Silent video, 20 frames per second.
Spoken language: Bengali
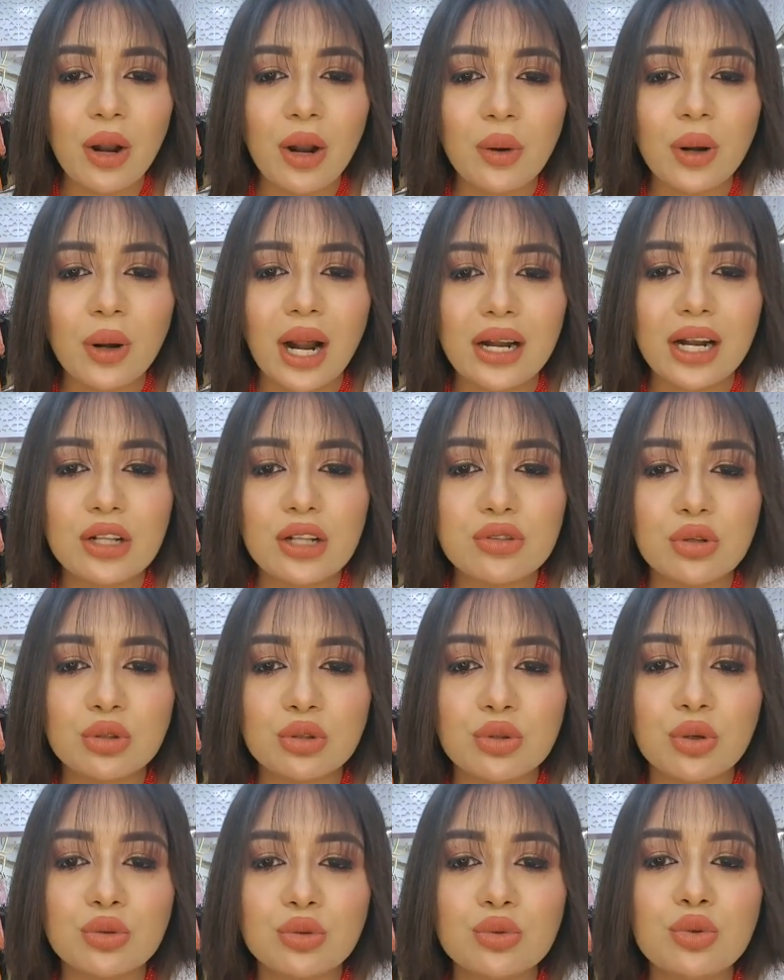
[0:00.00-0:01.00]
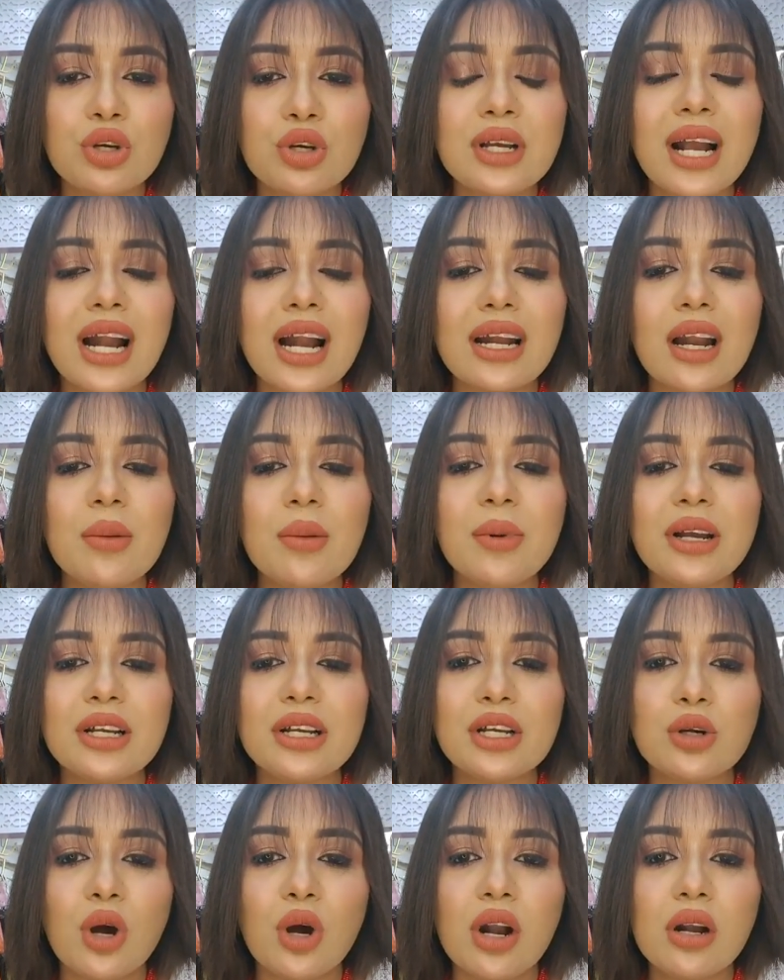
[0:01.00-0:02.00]
ভালো কাঁঠাল চলতো তুই কাঁঠাল
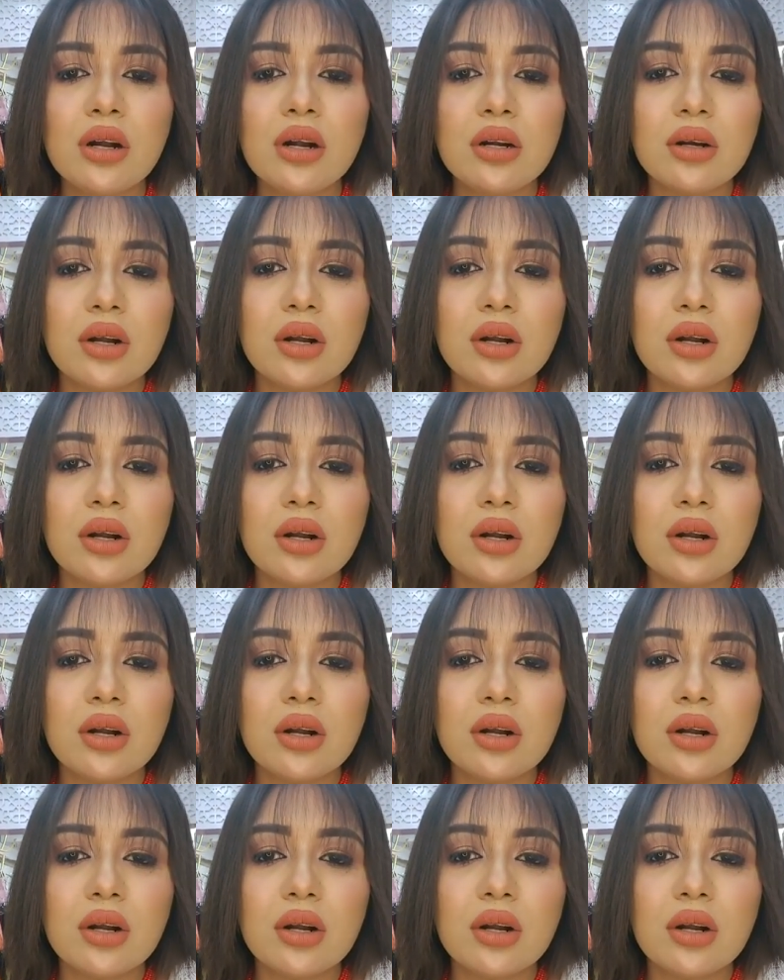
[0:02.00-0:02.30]
বিক্রি কর